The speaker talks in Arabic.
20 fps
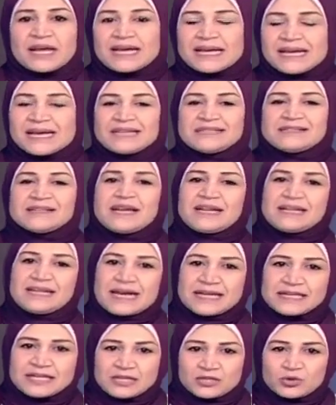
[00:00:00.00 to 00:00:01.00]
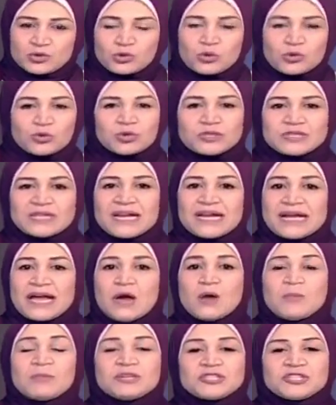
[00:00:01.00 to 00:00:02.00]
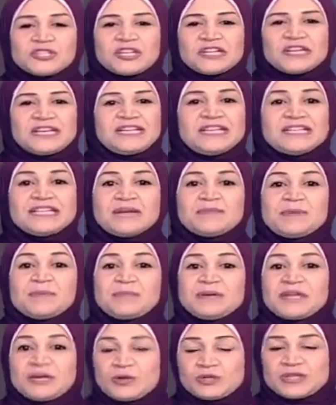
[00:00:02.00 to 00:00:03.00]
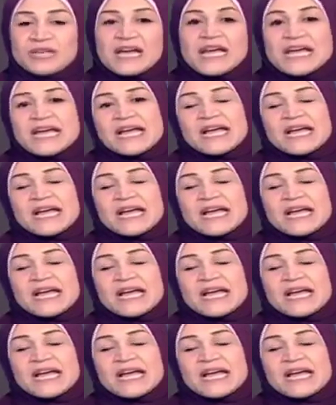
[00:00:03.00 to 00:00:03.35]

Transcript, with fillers: جيت ان يعني للدخول قلت لك هاو ماتش هنا احنا دايما بناخدها